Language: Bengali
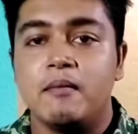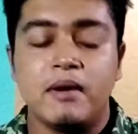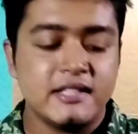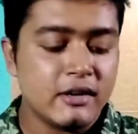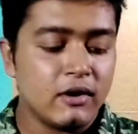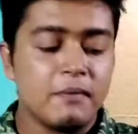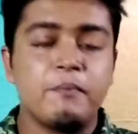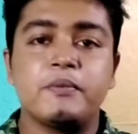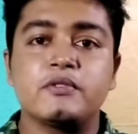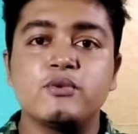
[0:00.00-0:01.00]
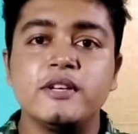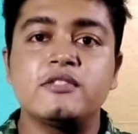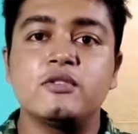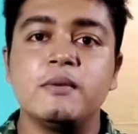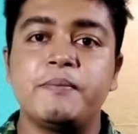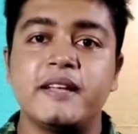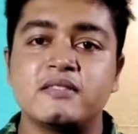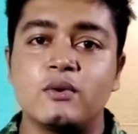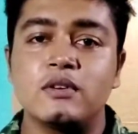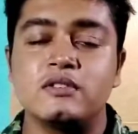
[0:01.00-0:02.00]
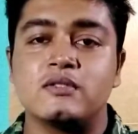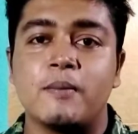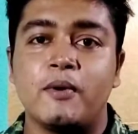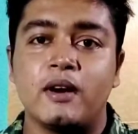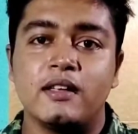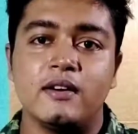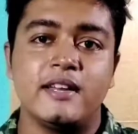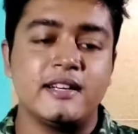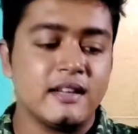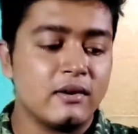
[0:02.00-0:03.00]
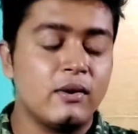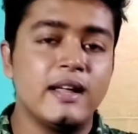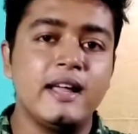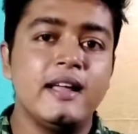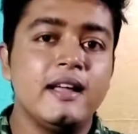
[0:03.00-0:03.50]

বা যে কটা সুইচ তুমি প্রেস করছো সব কটা যেন ঠিকঠাক করে